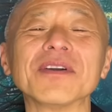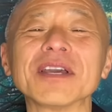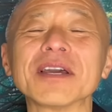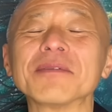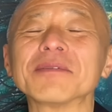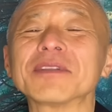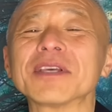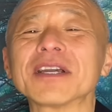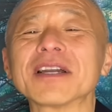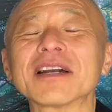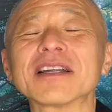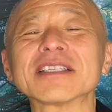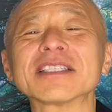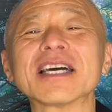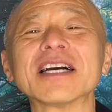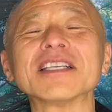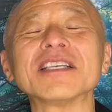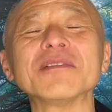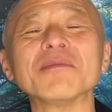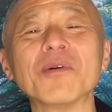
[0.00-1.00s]
山本光
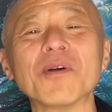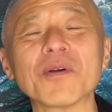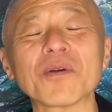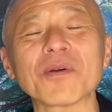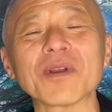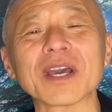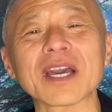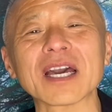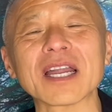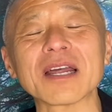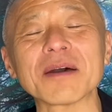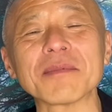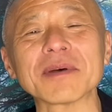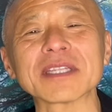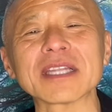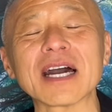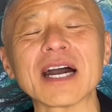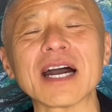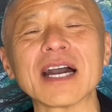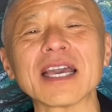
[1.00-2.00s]
さんにもこれからま
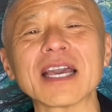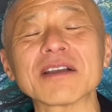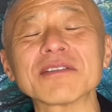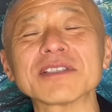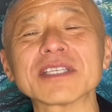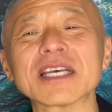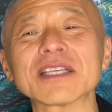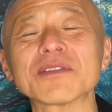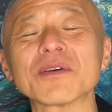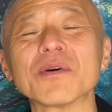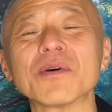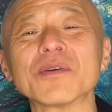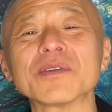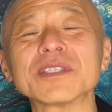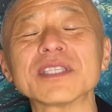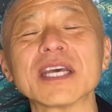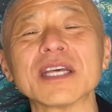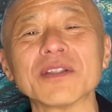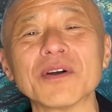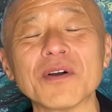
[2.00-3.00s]
た役者と
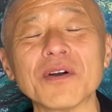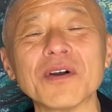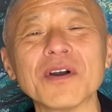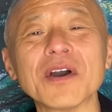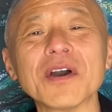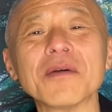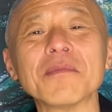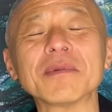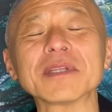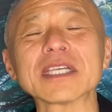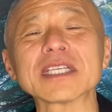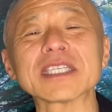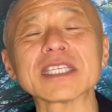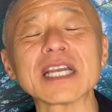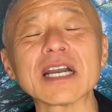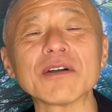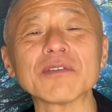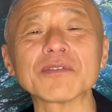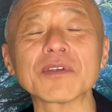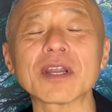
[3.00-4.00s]
しての、また違
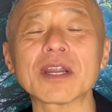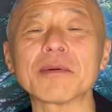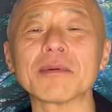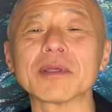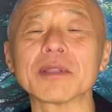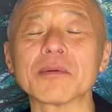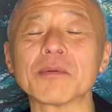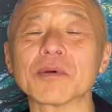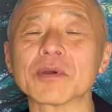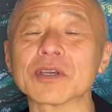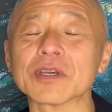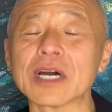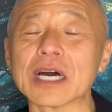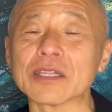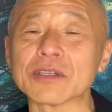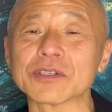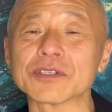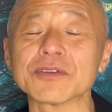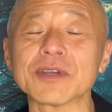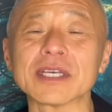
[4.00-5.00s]
うドラマでもあ
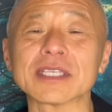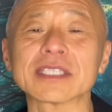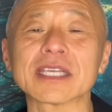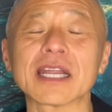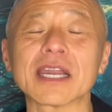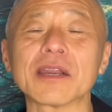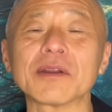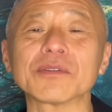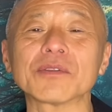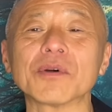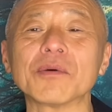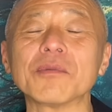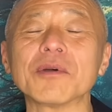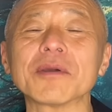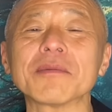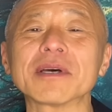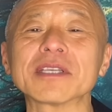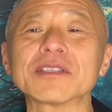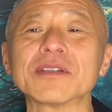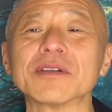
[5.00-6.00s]
の主演されると思い
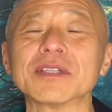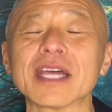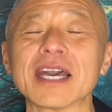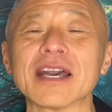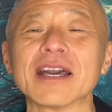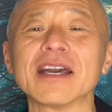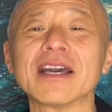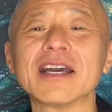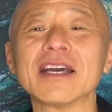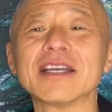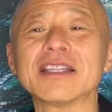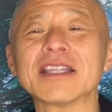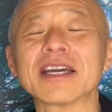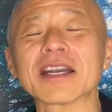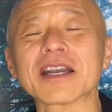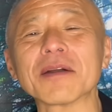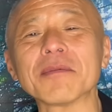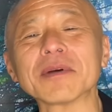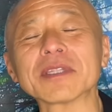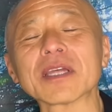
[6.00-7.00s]
ますので、なん
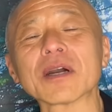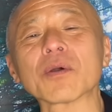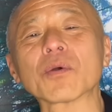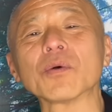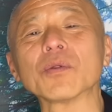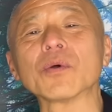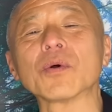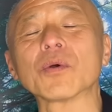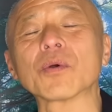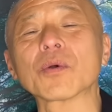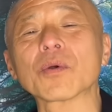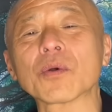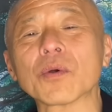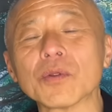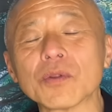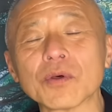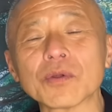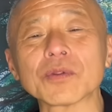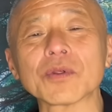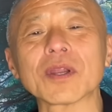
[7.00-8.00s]
かまたこの、こ
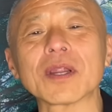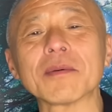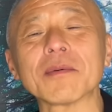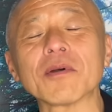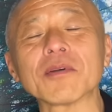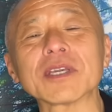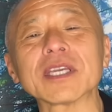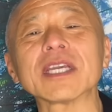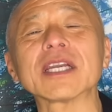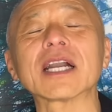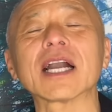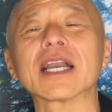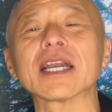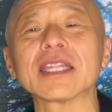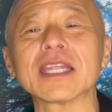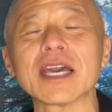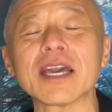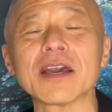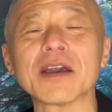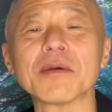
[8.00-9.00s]
のドラマをきっかけ
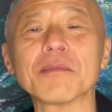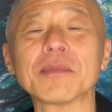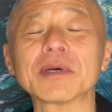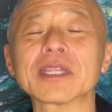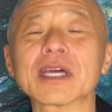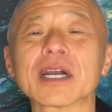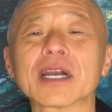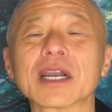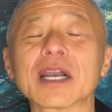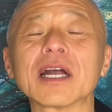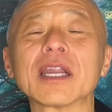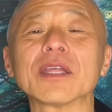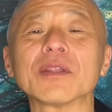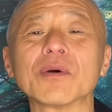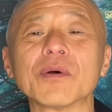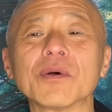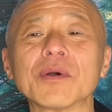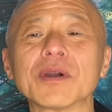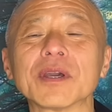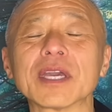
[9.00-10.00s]
で、また彼
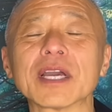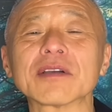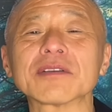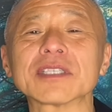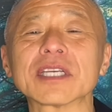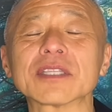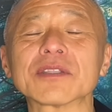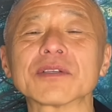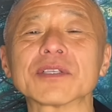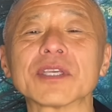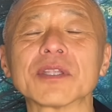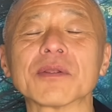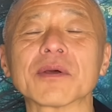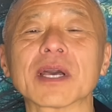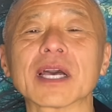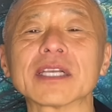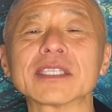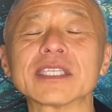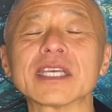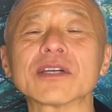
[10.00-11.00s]
の役者としての
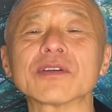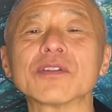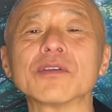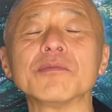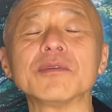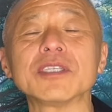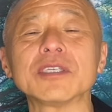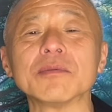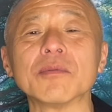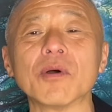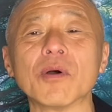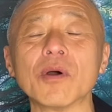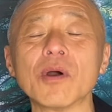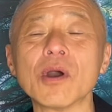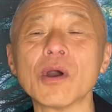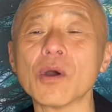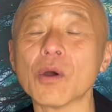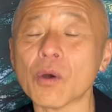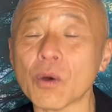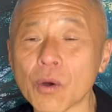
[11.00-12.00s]
活躍の道も
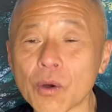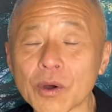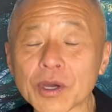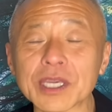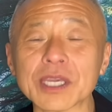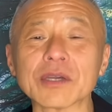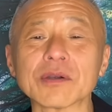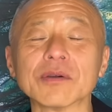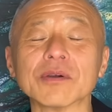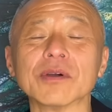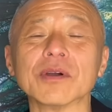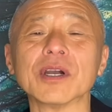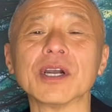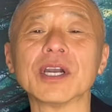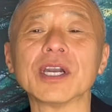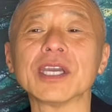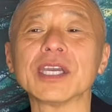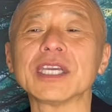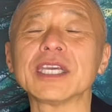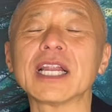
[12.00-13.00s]
大きく
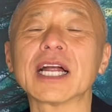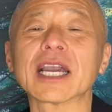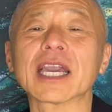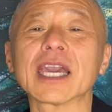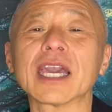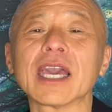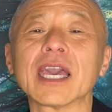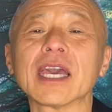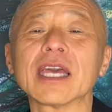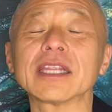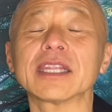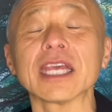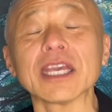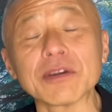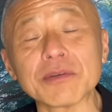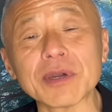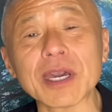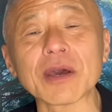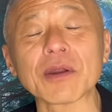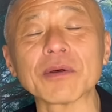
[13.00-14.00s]
開けてい
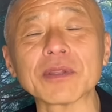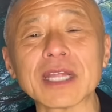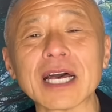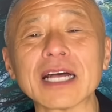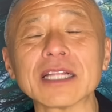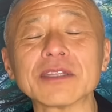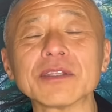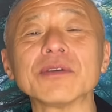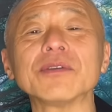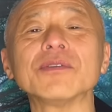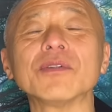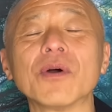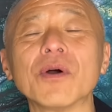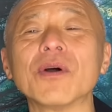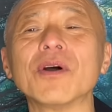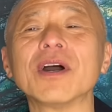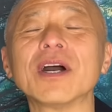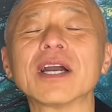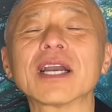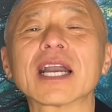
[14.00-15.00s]
くやろうなっていうの
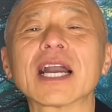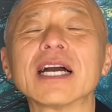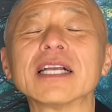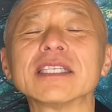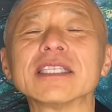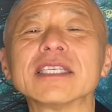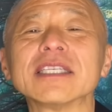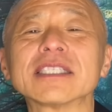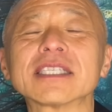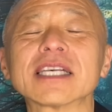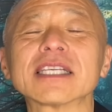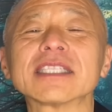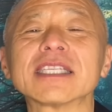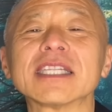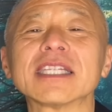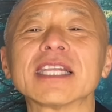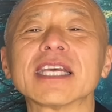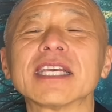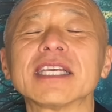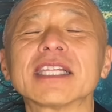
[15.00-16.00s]
を感じさせ
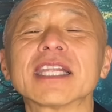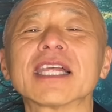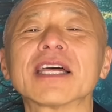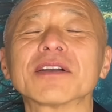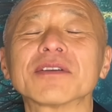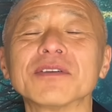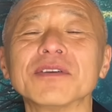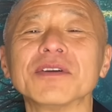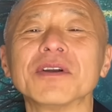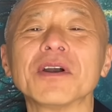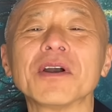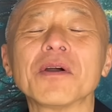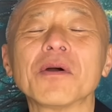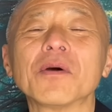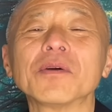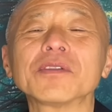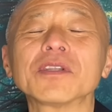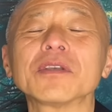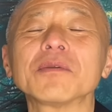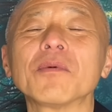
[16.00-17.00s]
ていただく、
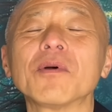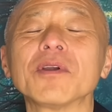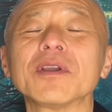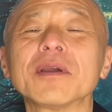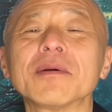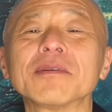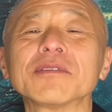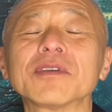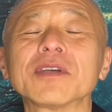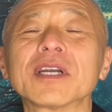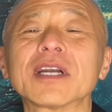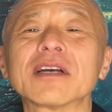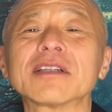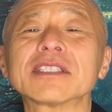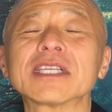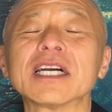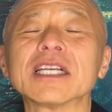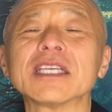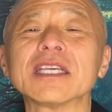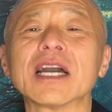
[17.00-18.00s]
本当にもう山本光
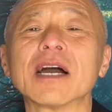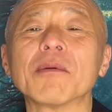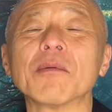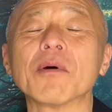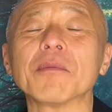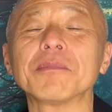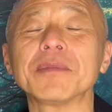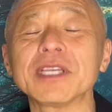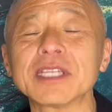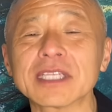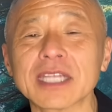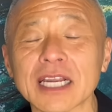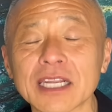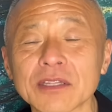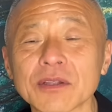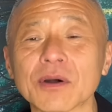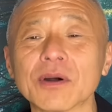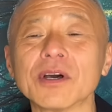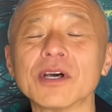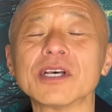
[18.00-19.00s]
さんにはもうぴったり
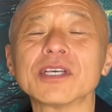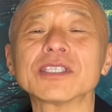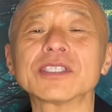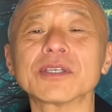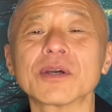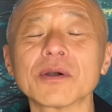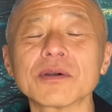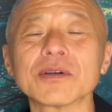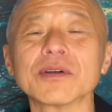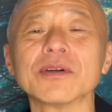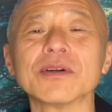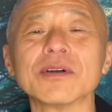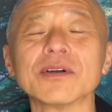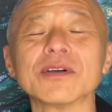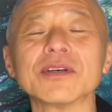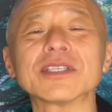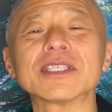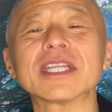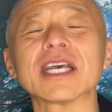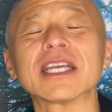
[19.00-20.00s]
のすご
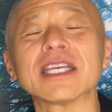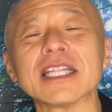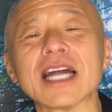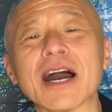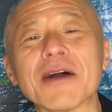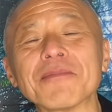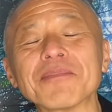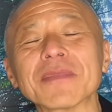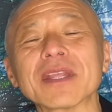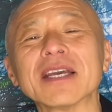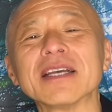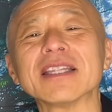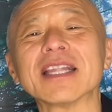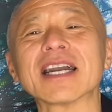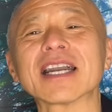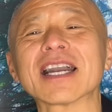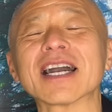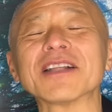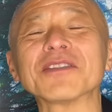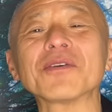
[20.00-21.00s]
く素敵なな
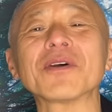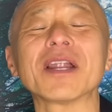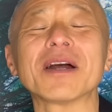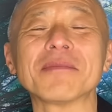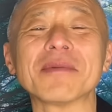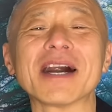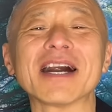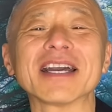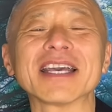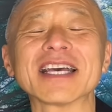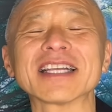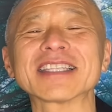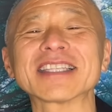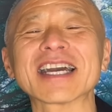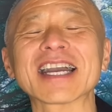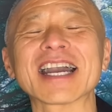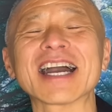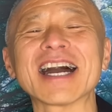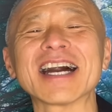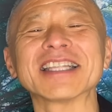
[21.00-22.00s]
んかドラマやっ
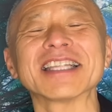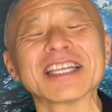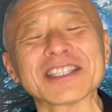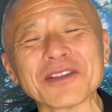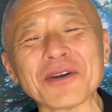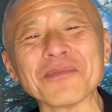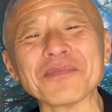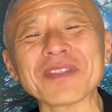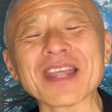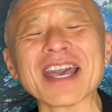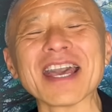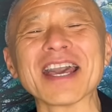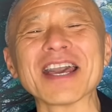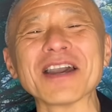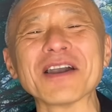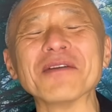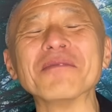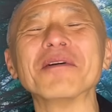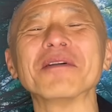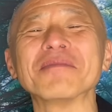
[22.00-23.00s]
たかなと、
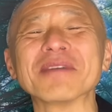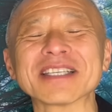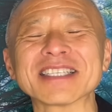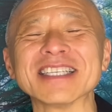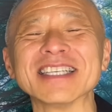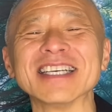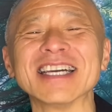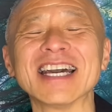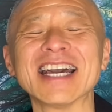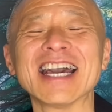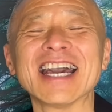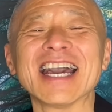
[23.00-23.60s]
えー、思います、